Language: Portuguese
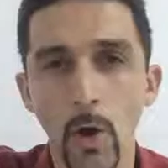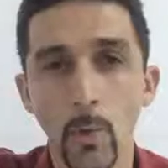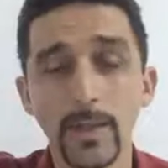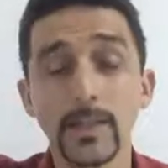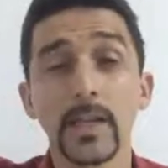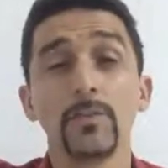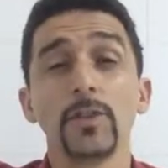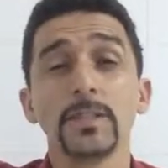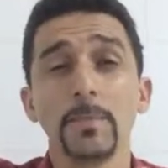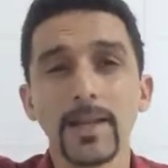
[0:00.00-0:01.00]
Uma das
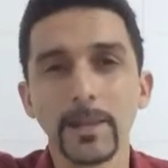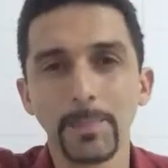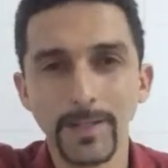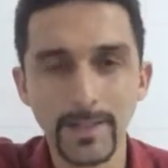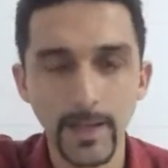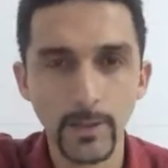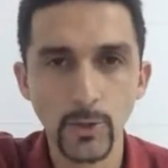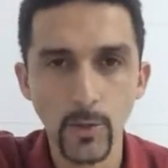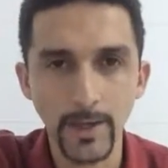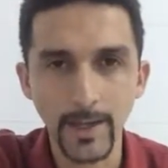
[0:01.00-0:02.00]
árvores mais
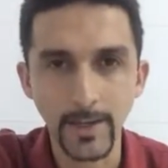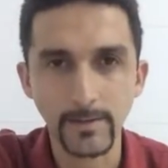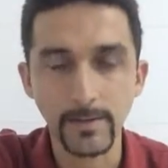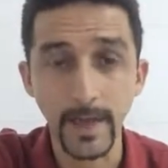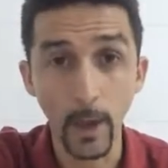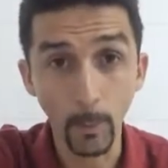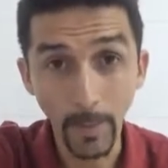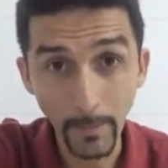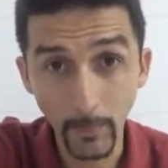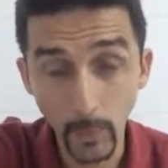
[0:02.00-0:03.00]
apreciadas no Oriente é o
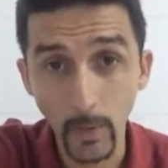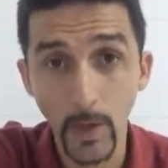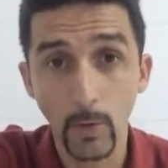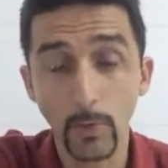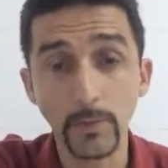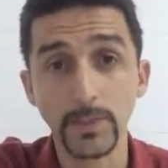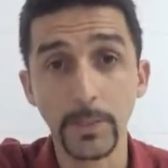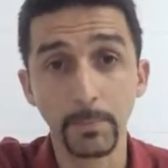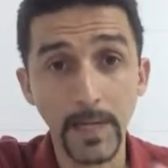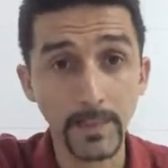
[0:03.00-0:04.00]
bambu. Quando
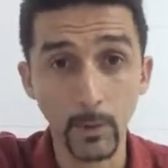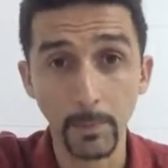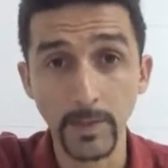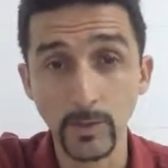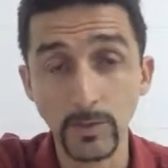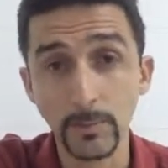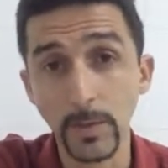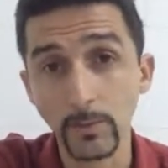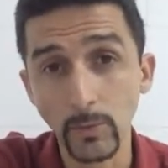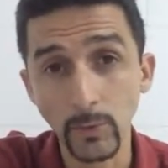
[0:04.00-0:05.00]
você planta um pezinho de
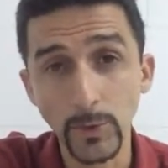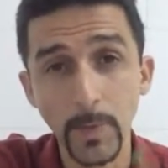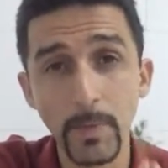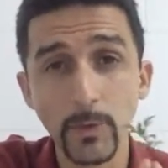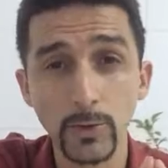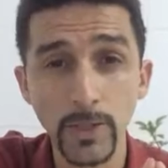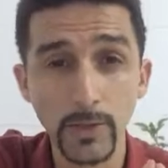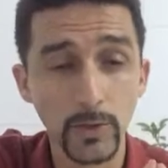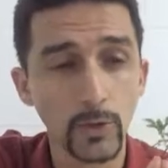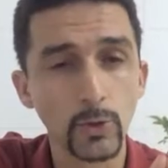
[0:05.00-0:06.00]
bambu, nos primeiros
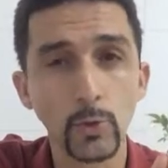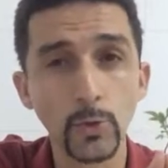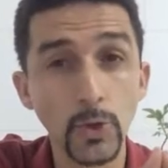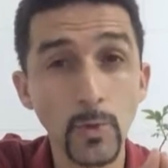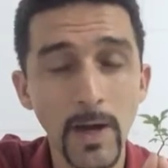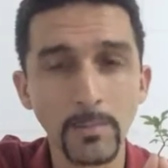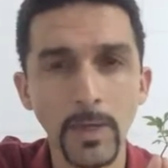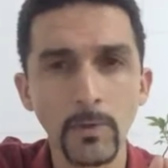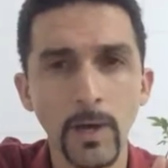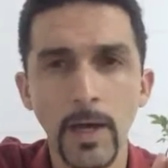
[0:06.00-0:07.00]
dias surge um
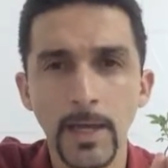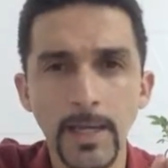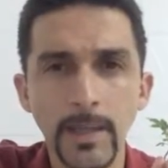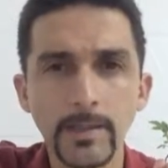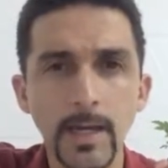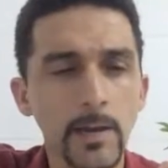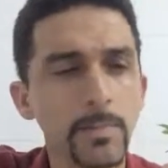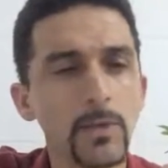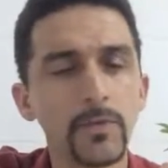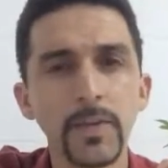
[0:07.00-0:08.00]
raminho e esse
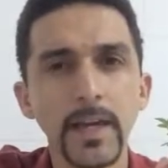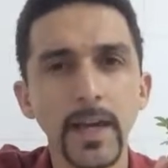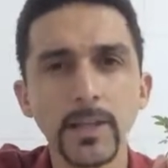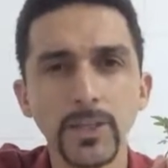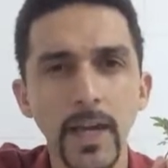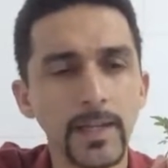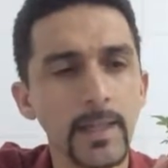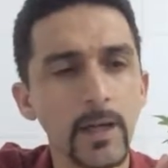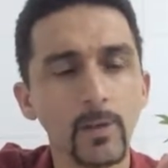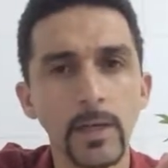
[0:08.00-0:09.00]
raminho fica
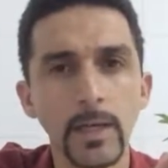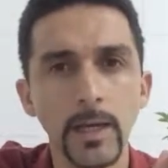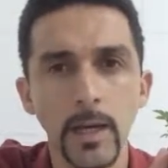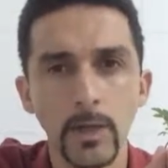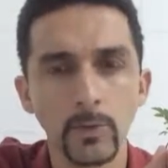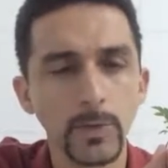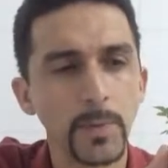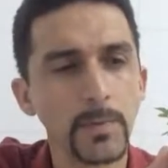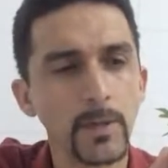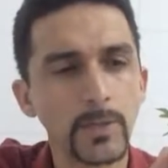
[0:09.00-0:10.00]
estagnado ali nos
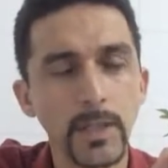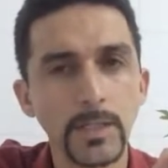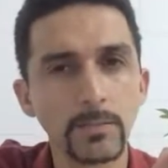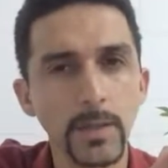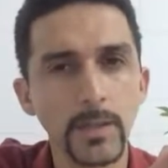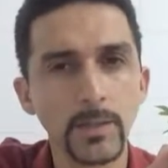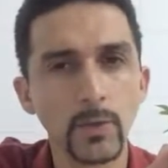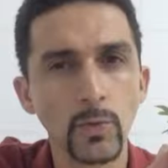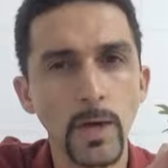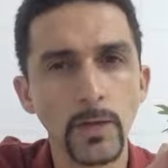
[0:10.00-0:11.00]
primeiros seis
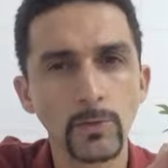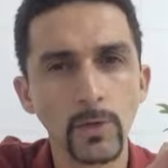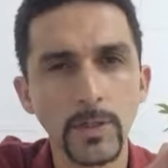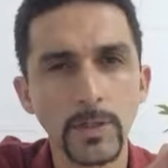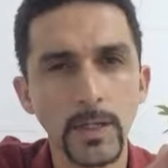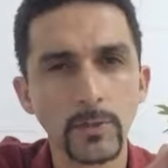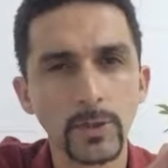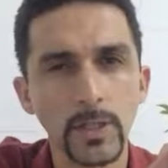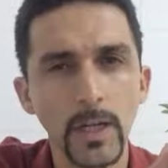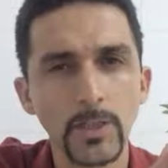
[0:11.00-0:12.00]
meses, um ano, dois
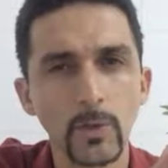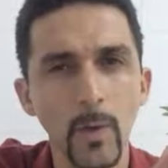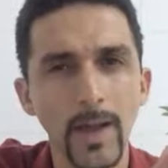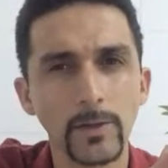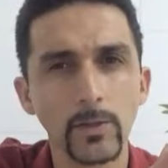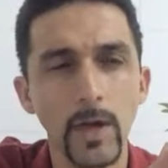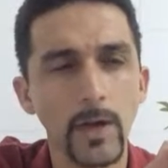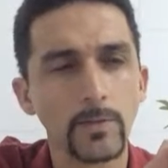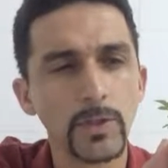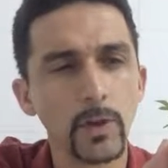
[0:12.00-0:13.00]
anos, três, quatro.
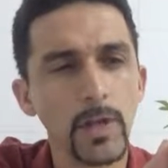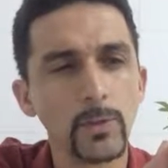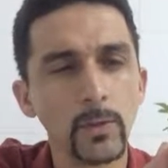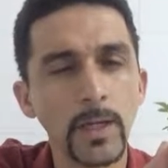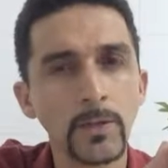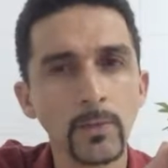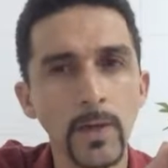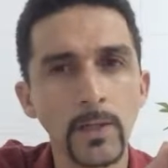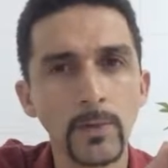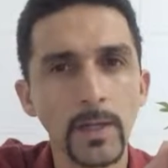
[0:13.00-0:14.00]
Você olha no quinto
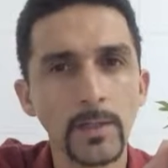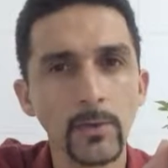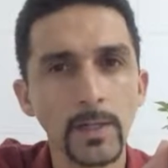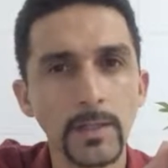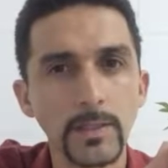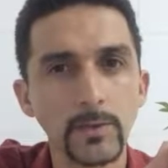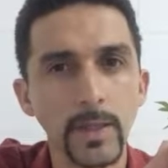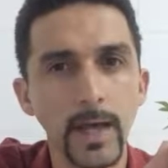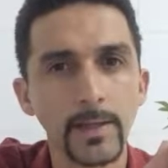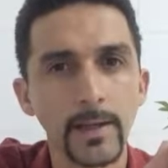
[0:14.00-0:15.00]
ano e ele não cresceu
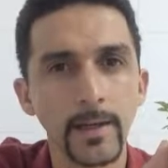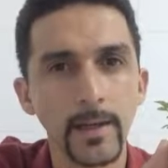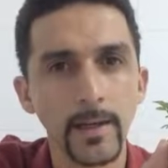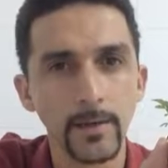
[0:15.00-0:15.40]
nada.